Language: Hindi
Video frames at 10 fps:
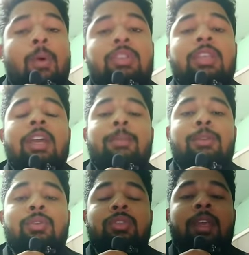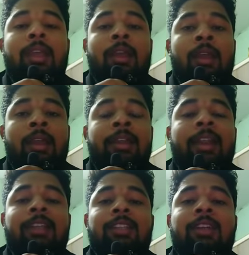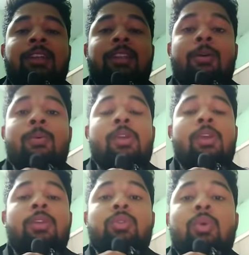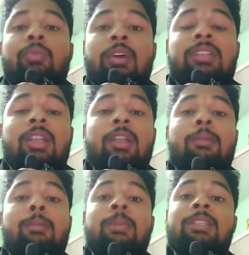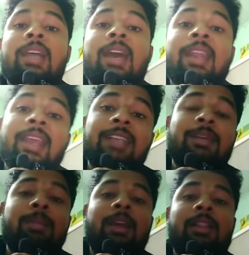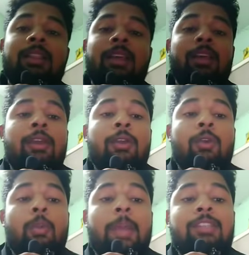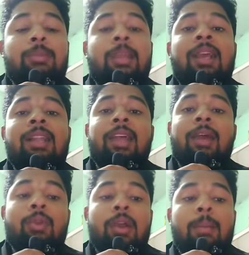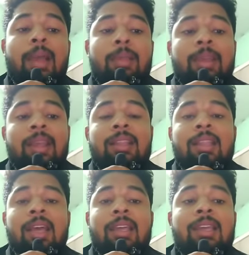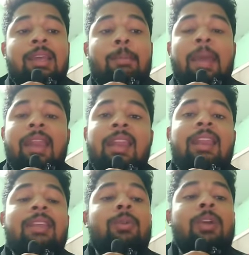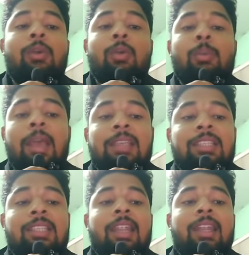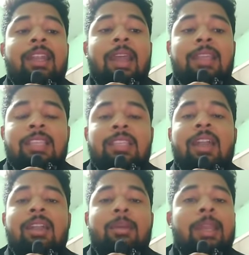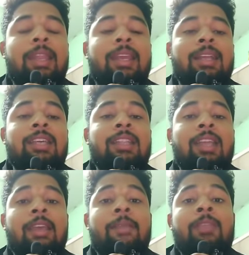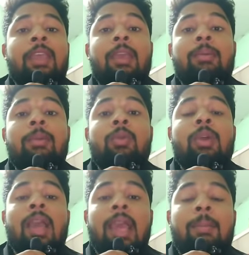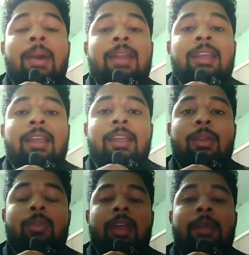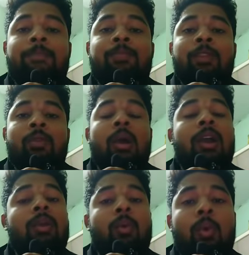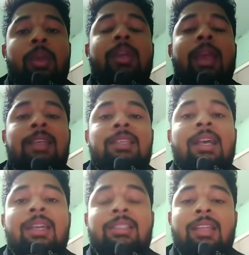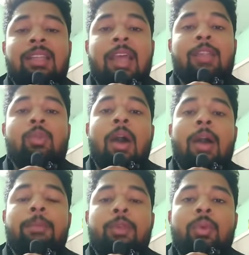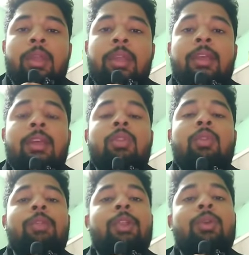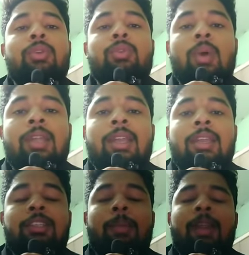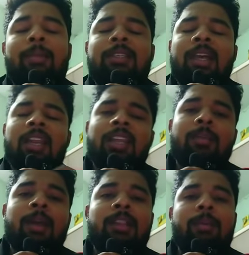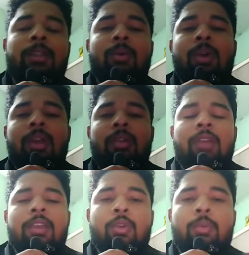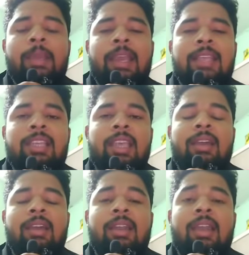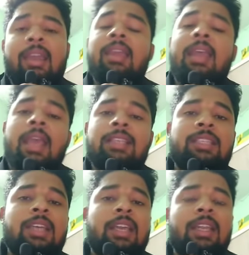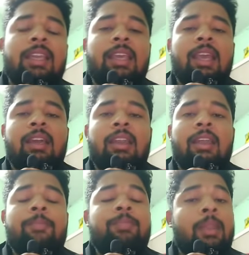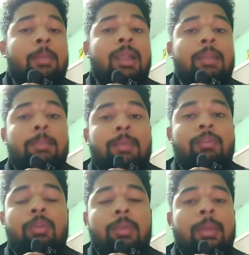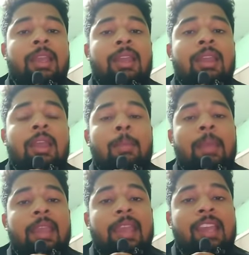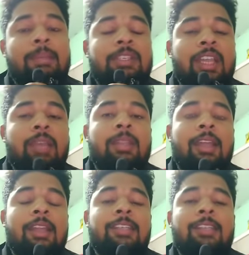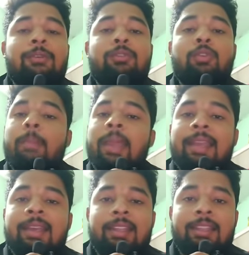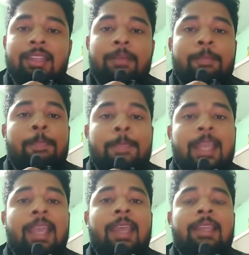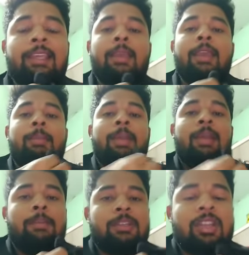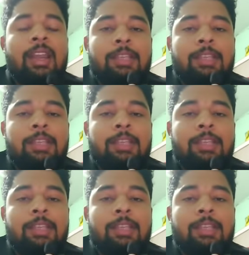बहुत सारे बच्चों से इंटरेक्शन करता हूँ जो फर्स्ट अटैम्प्ट में सारे ही एग्ज़ाम निकालते हैं ग्रुप एक्स भी निकलता है उनका बाई भी निकलता है पैरेलली उनका ग्रुप एस एस एस एस आर डबल ए निकल जाता है इवन उनका एम आर तक क्लियर होता है तो अगर कोई ऐसा कर सकता है तो आप क्यों नहीं तो वीडियो की शुरुआत करने से पहले मैं सारी ही बातें बताऊंगा कि वाई ग्रुप में कैसे क्या करना है एस के लिए क्या करना है बट बिफोर वी बिगिन मैं एक मिस्टेक बताना चाहता हूँ जो मैंने करी थी ठीक है ये एक मेरा पर्सनल